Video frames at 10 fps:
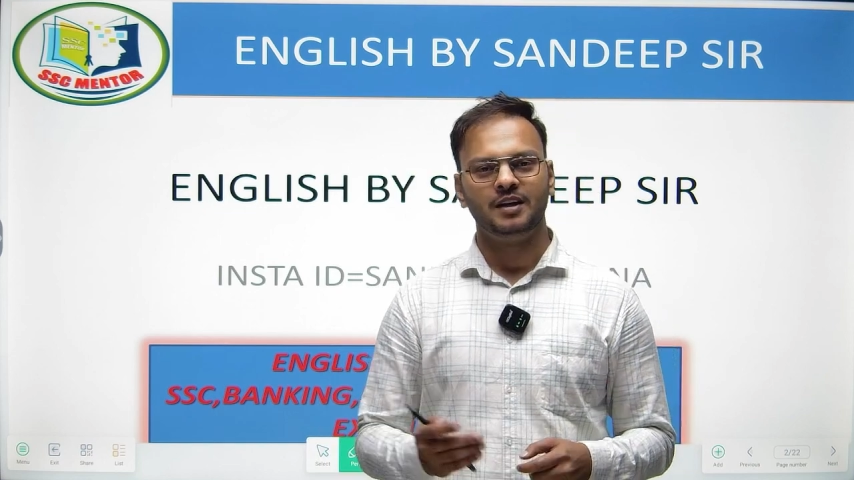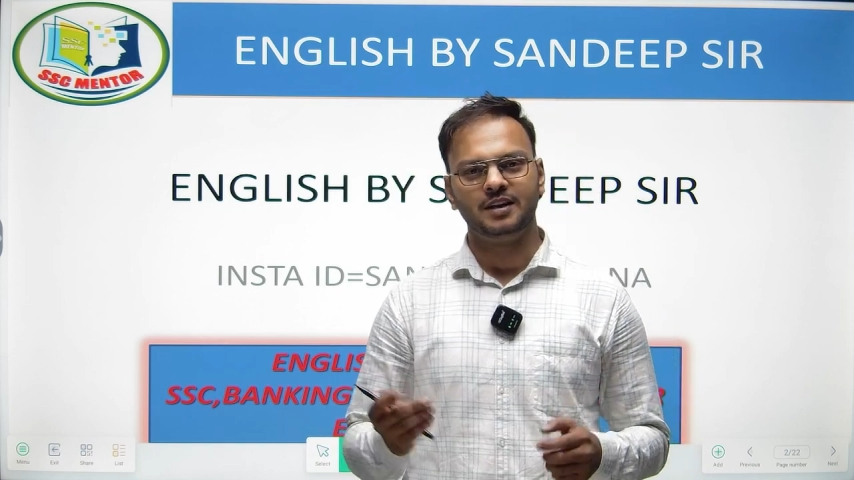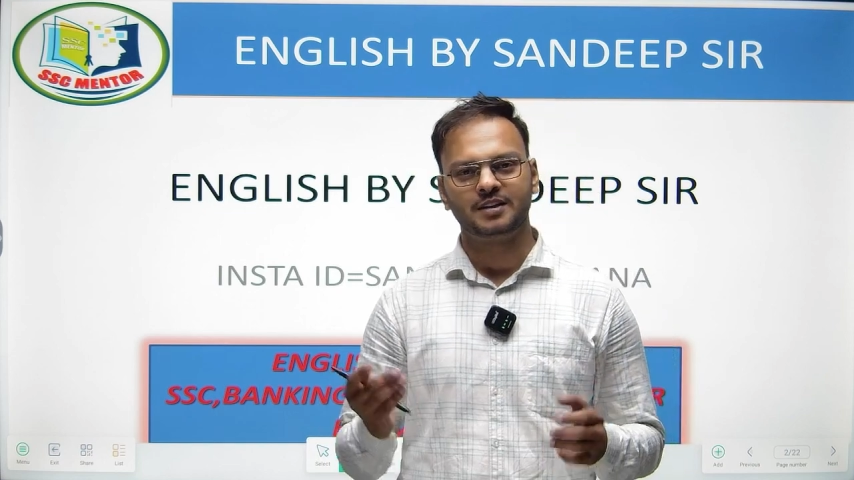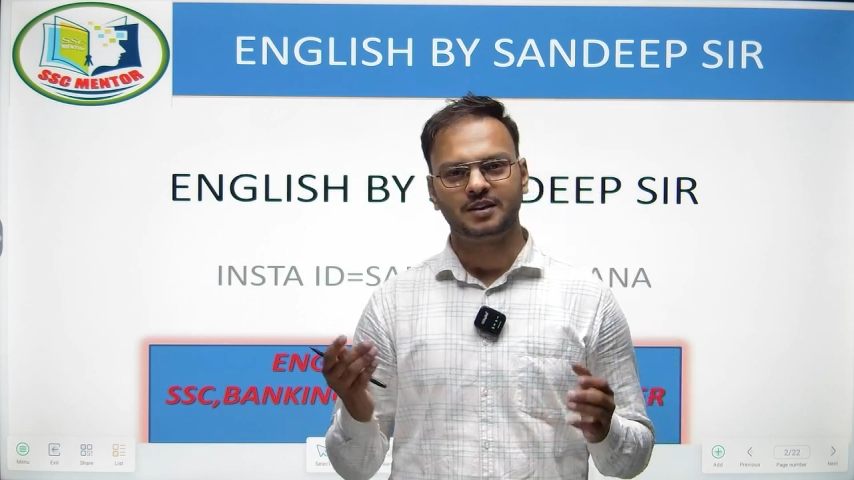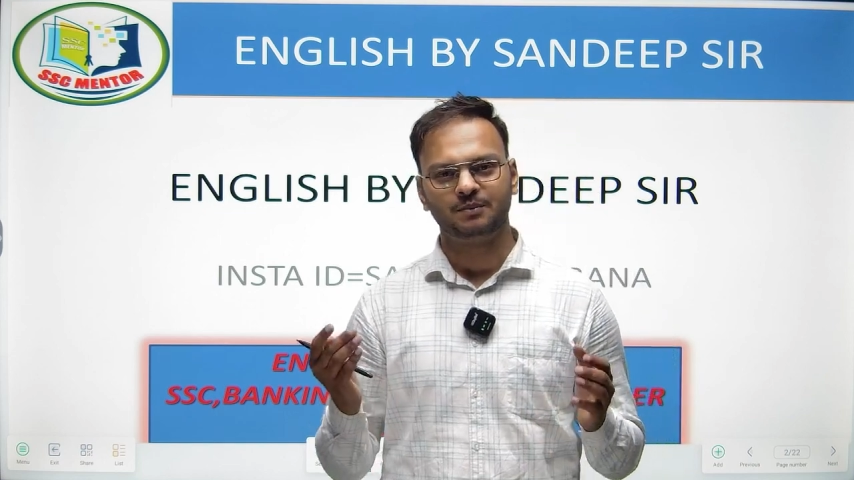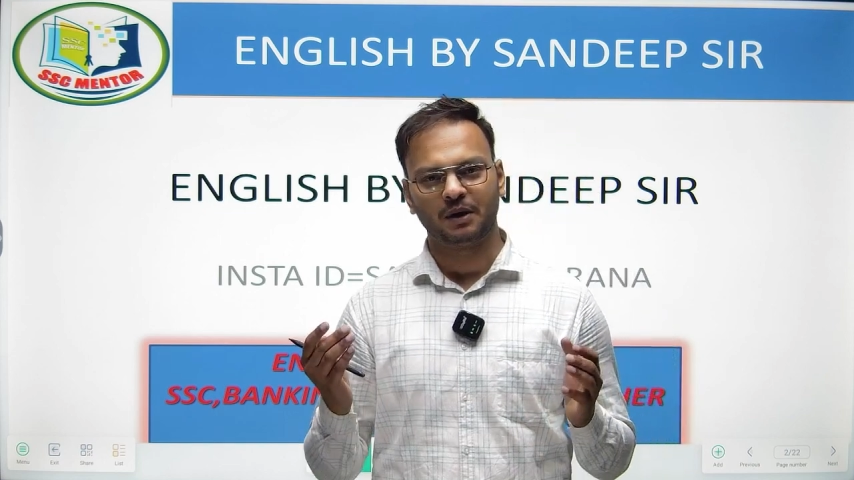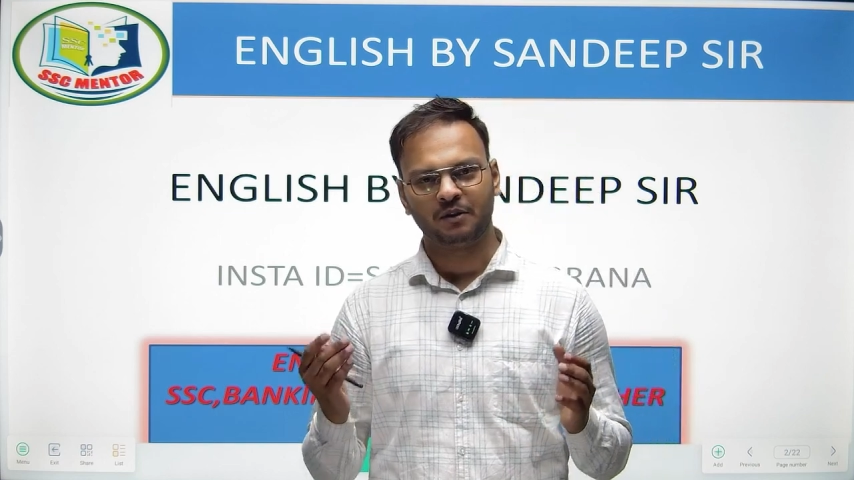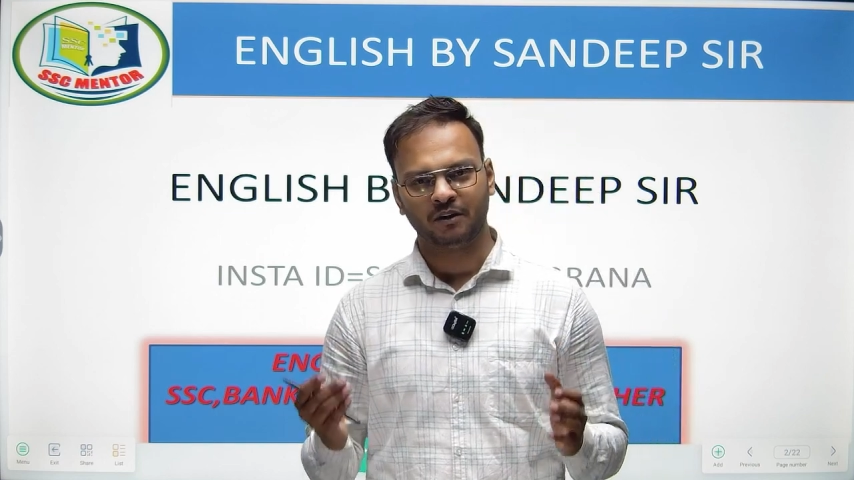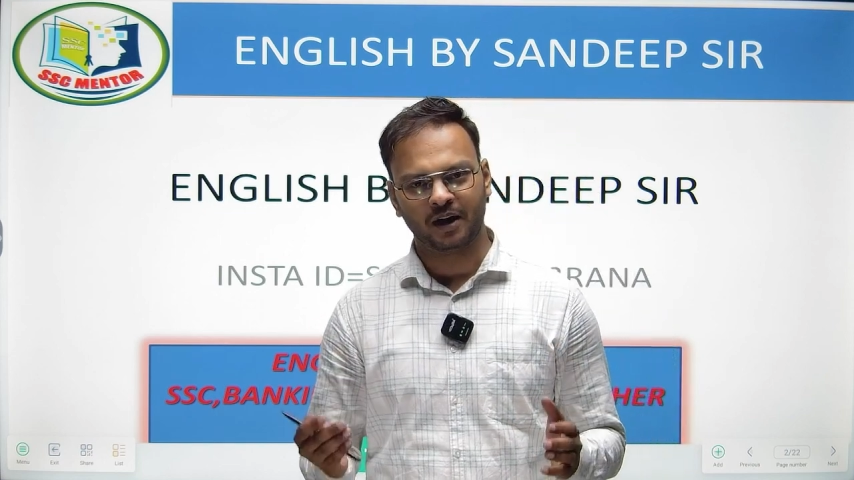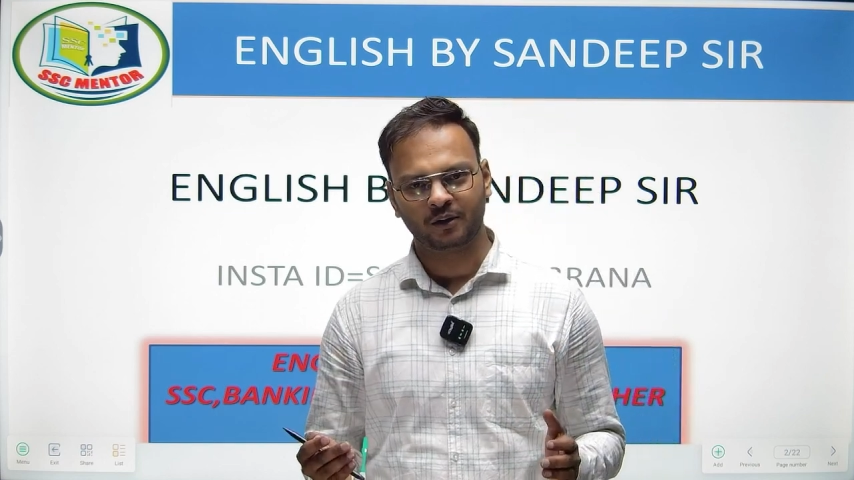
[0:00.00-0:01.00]
इस
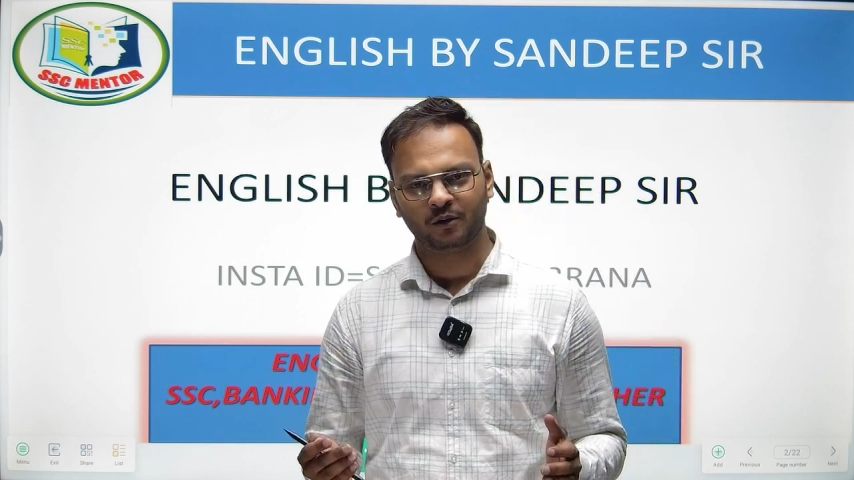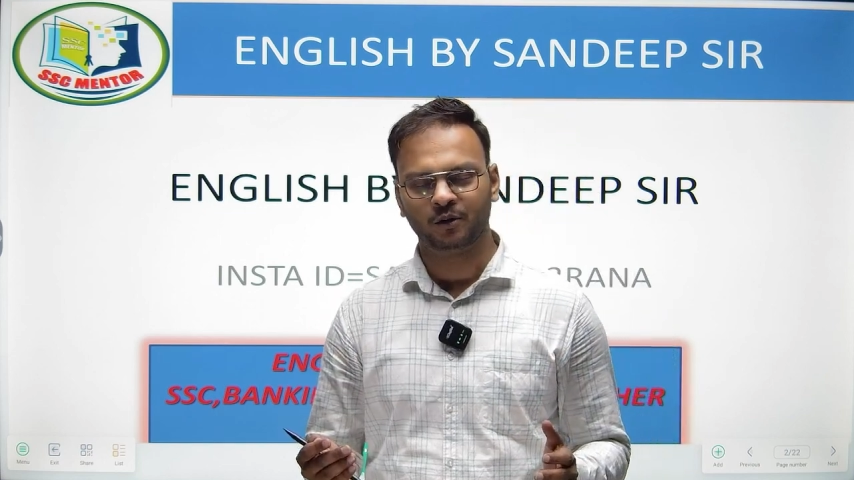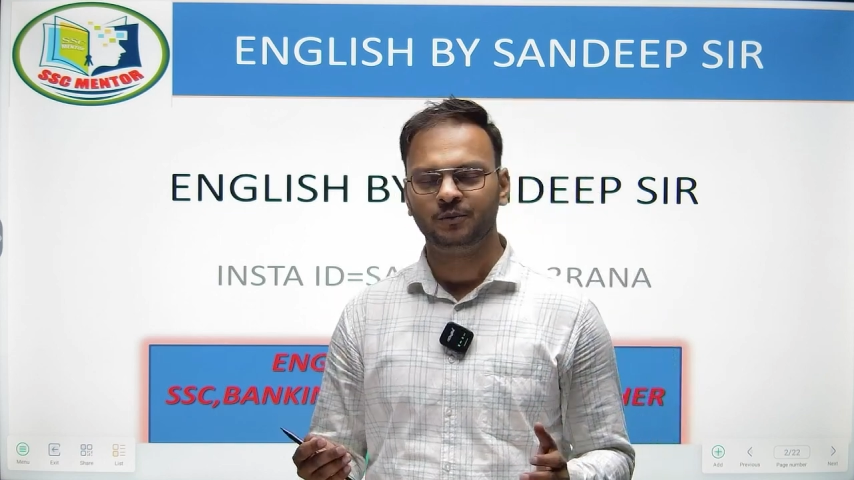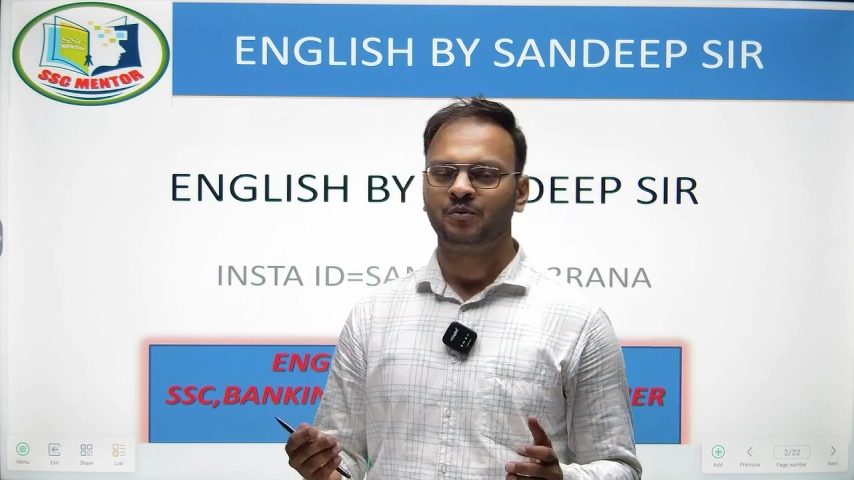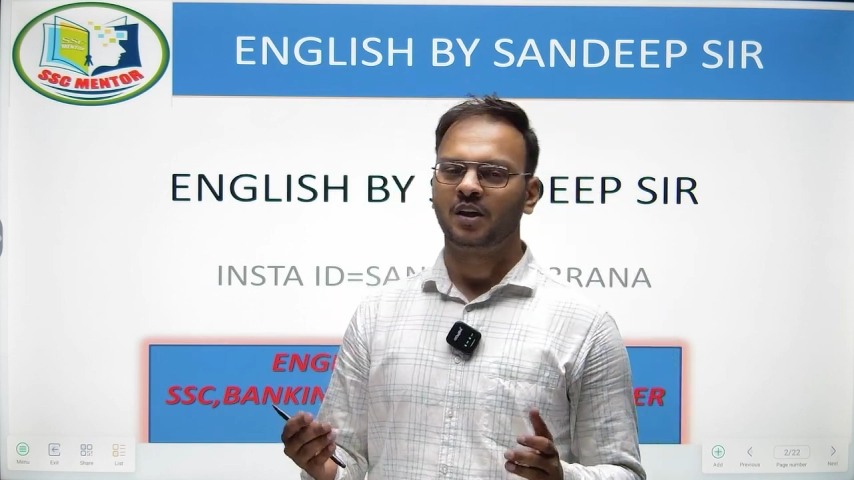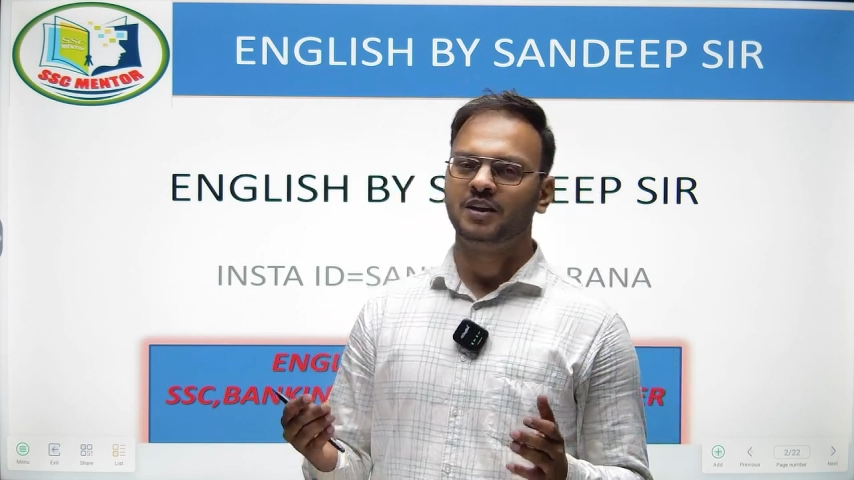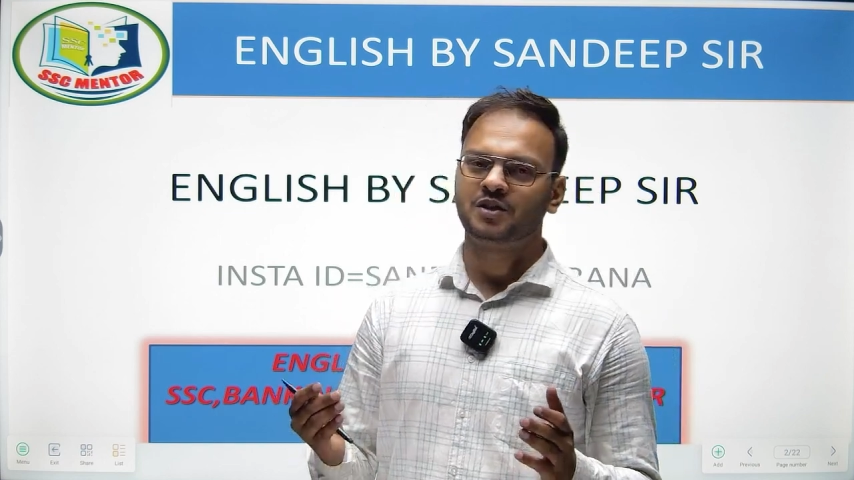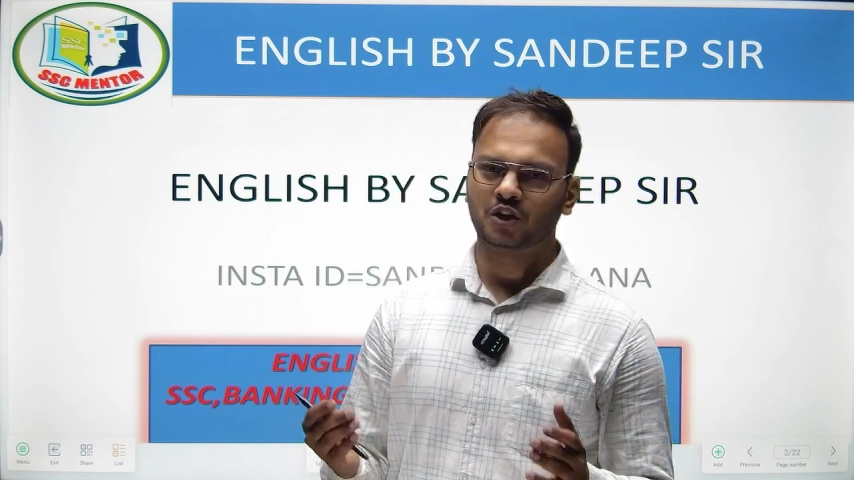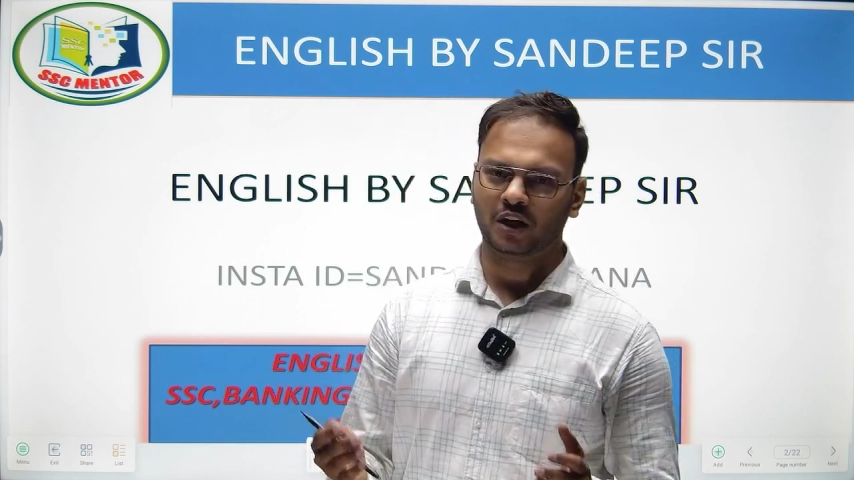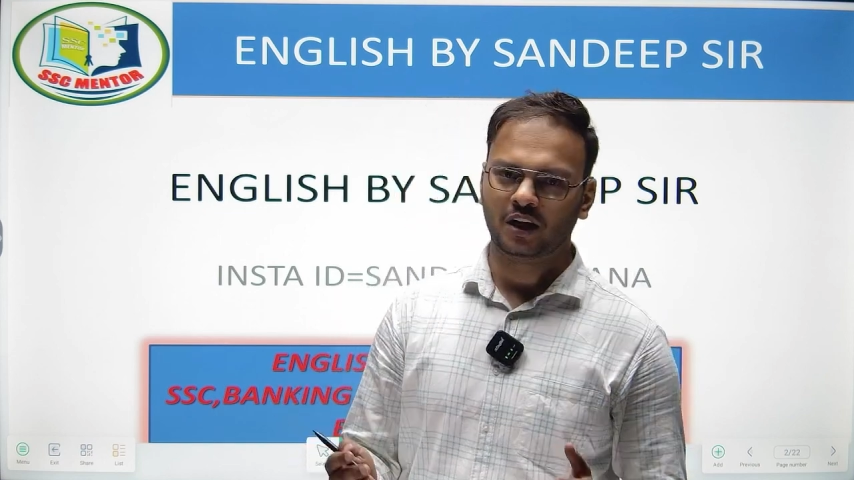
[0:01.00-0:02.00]
परिवार को इस
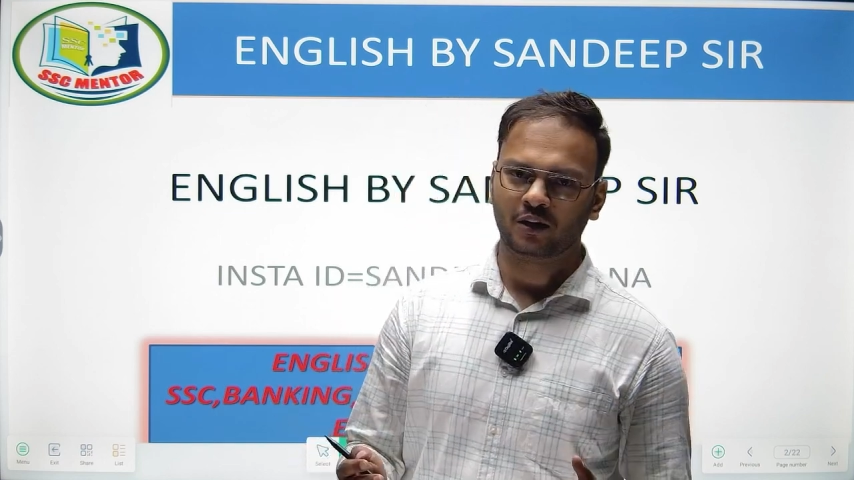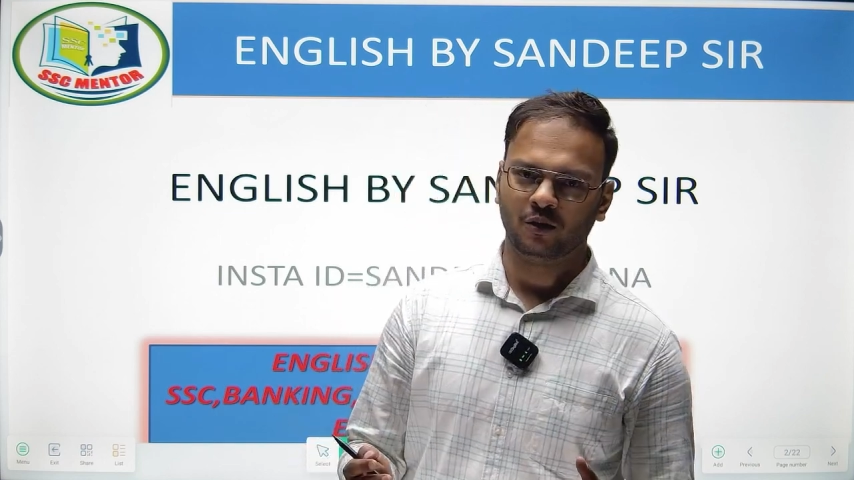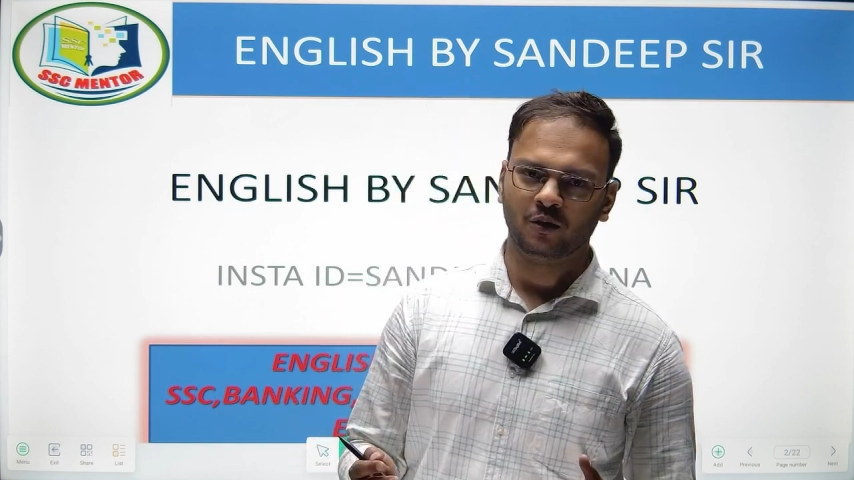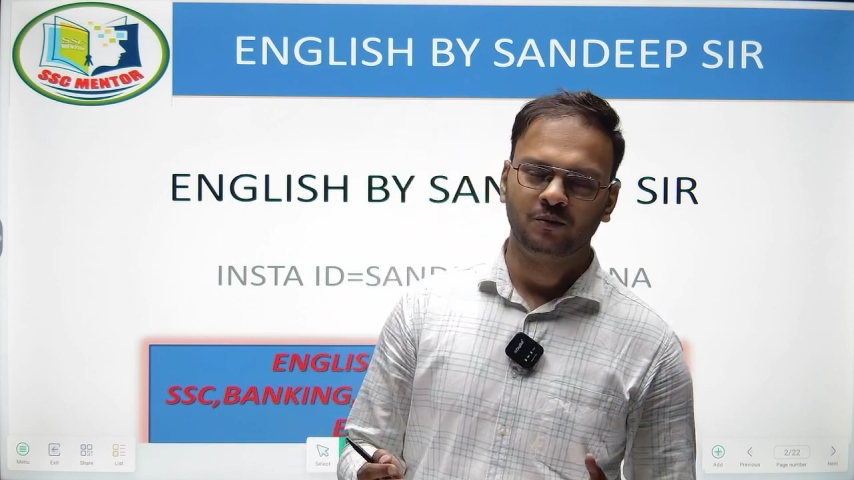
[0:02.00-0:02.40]
चैनल को